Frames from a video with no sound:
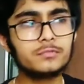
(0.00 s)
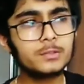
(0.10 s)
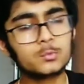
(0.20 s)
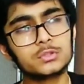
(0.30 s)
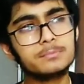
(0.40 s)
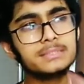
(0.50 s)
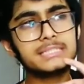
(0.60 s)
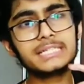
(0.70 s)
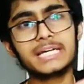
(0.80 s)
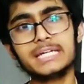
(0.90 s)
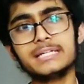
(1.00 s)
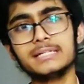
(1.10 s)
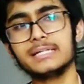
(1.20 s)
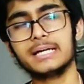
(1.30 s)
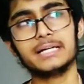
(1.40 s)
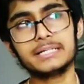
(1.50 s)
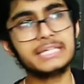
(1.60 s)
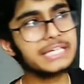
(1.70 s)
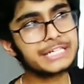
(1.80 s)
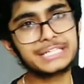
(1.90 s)
फिर उसमें से क्या निकल के आया
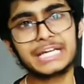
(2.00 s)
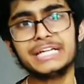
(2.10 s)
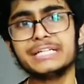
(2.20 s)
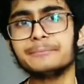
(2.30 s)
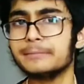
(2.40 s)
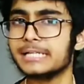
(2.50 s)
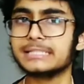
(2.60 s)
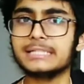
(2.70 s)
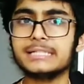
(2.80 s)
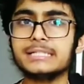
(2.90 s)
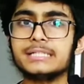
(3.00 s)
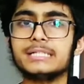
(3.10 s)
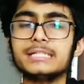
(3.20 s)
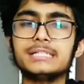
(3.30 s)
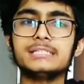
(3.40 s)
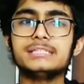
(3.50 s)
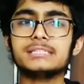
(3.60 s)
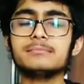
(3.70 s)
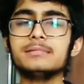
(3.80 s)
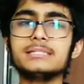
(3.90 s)
कि एक नई टर्म बनाते हैं
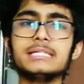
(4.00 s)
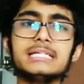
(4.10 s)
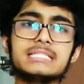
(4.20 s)
जिसमें से